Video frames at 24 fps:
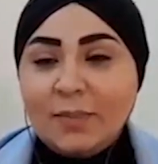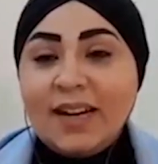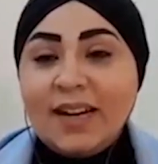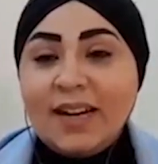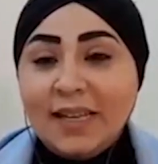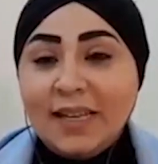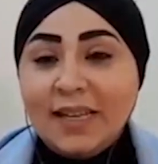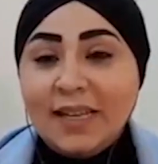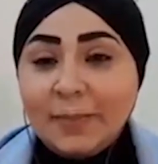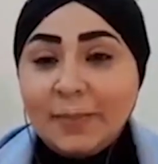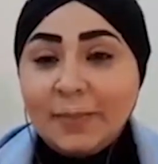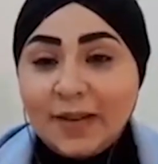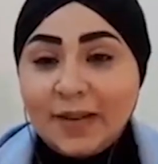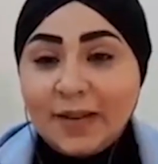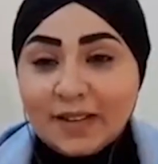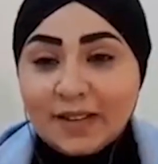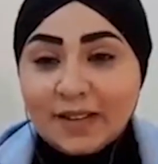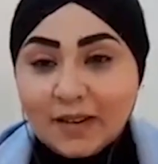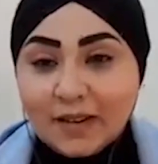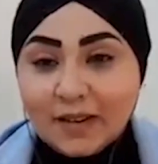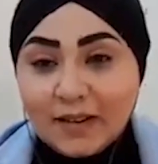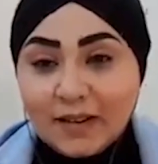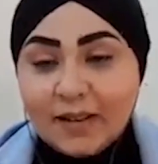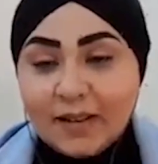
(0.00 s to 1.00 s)
من
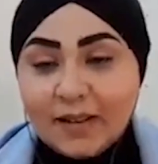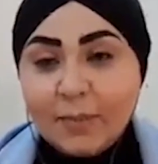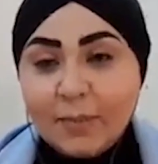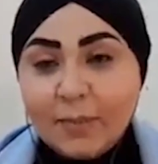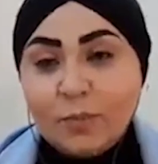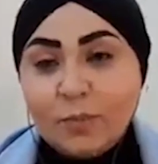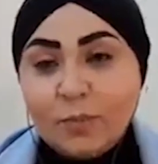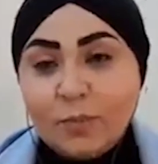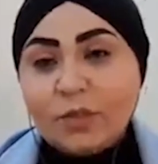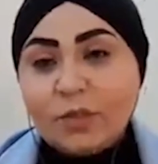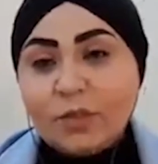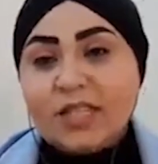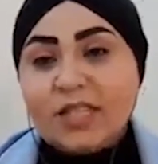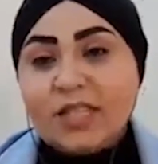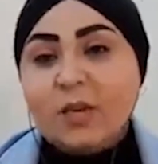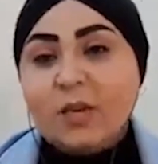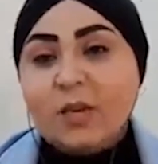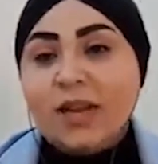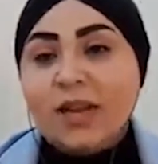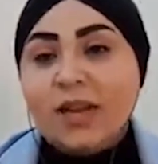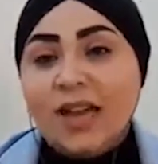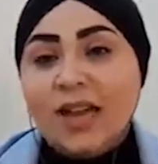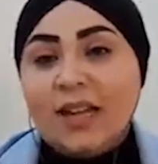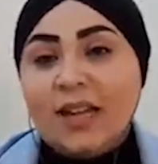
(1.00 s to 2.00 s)
العبر اللي
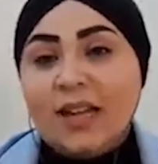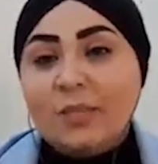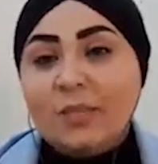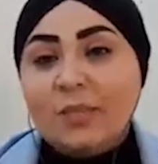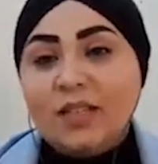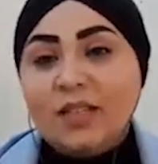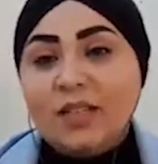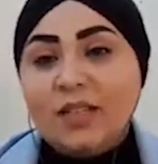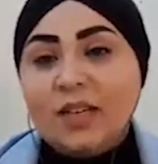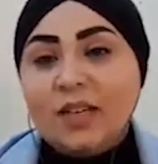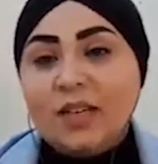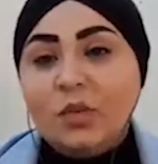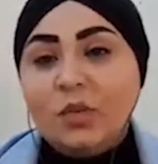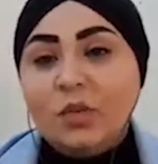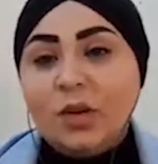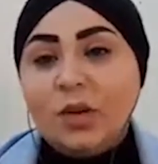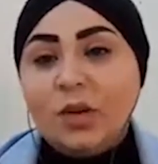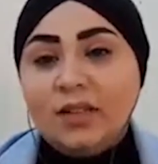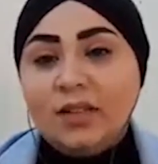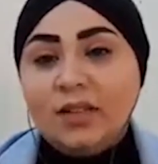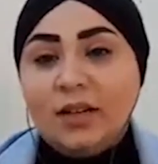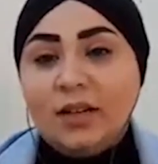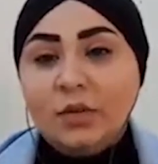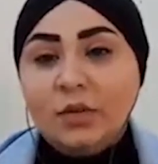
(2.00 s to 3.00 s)
متداوله عالميا
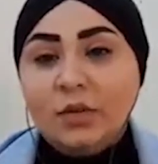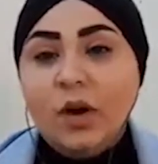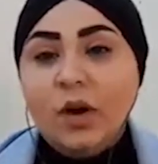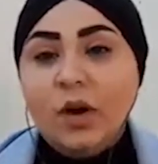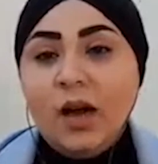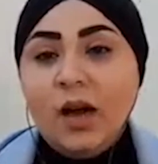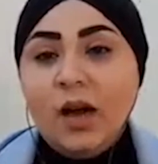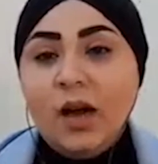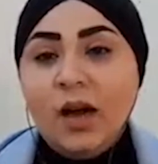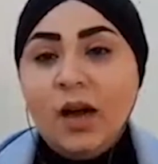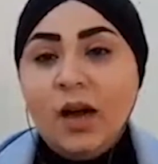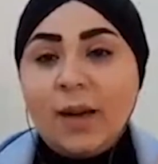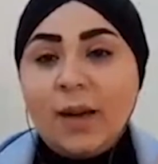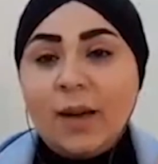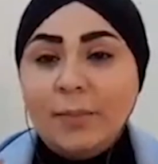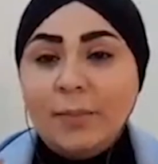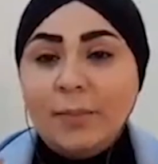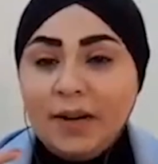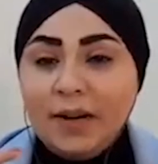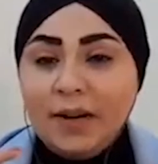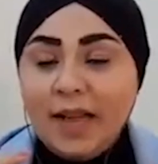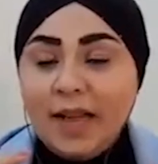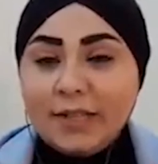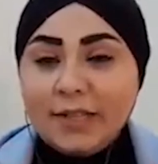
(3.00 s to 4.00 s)
هو انه
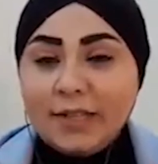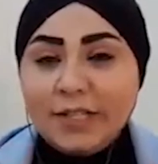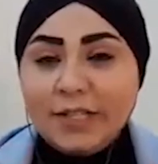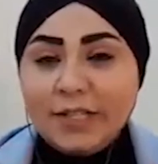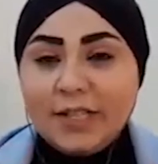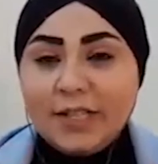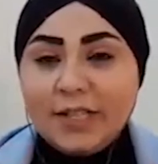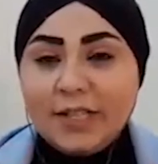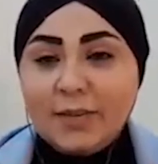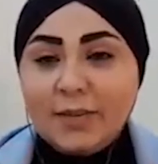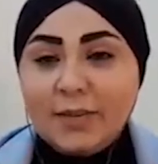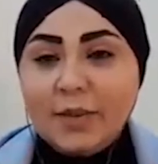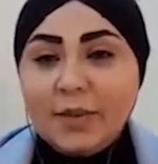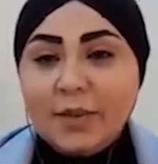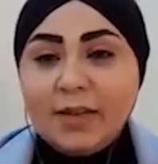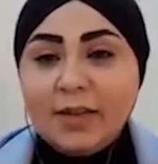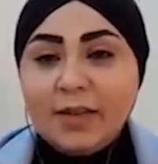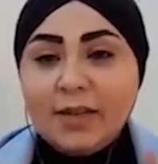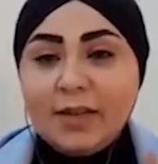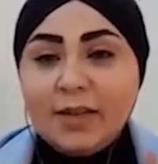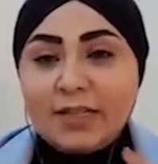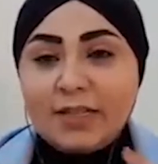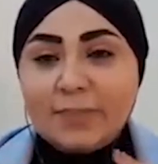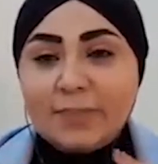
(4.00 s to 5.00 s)
عمر الاجير
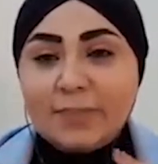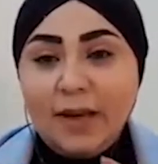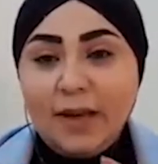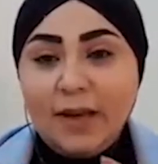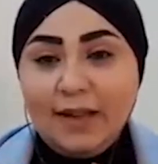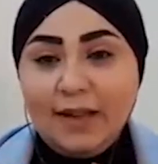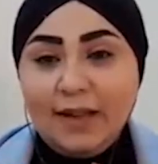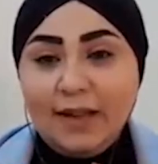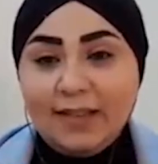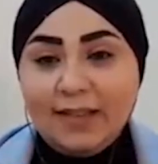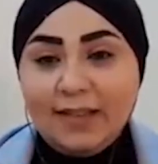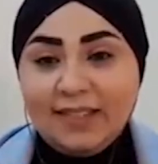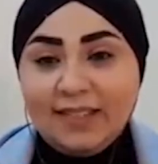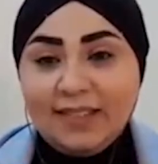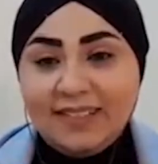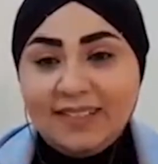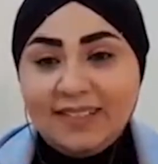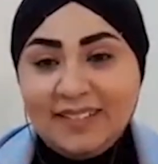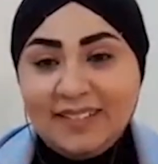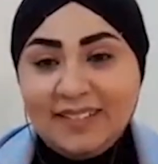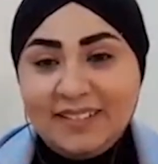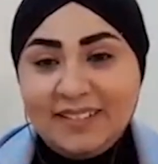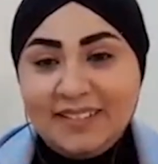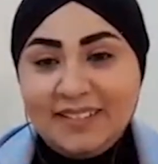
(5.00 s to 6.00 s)
يمكن يصبح
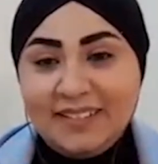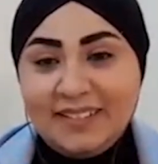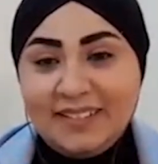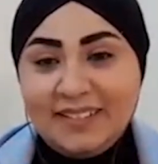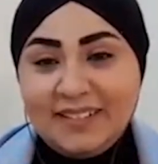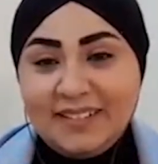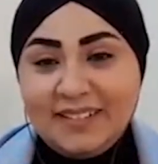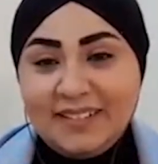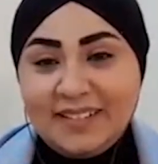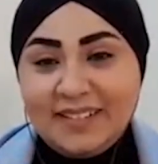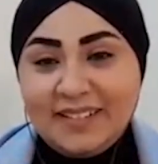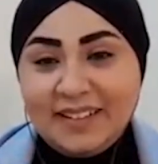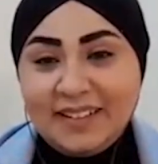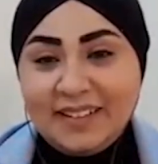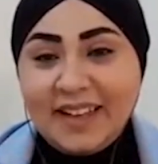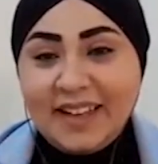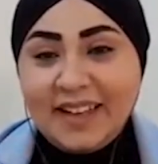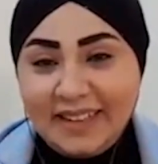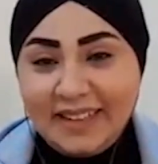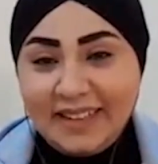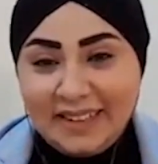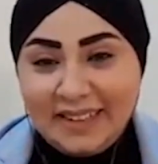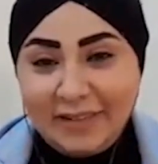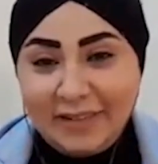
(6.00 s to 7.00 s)
آه،
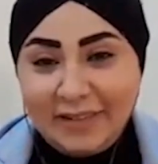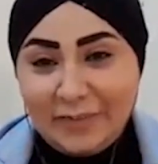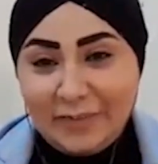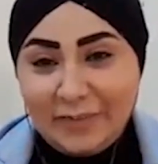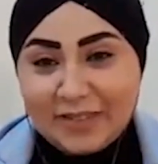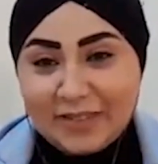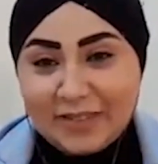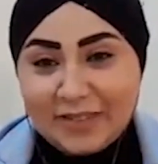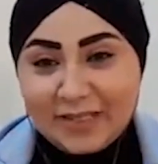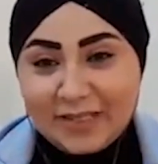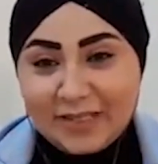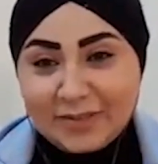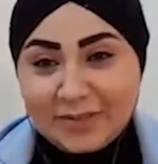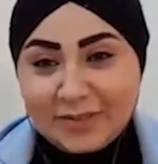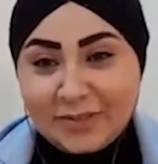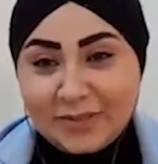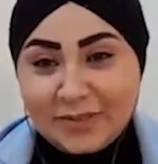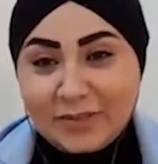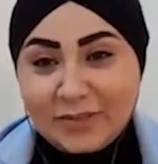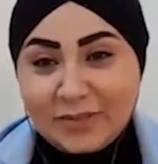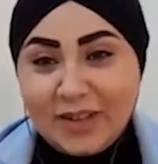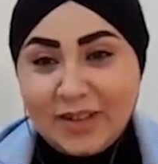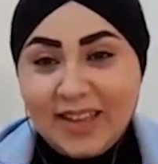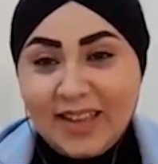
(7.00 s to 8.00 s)
غني كيف ما
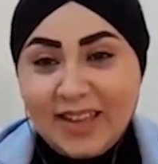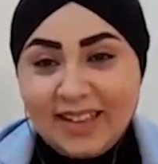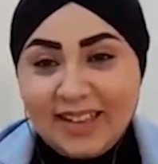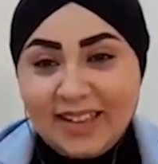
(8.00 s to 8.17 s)
تيقولوا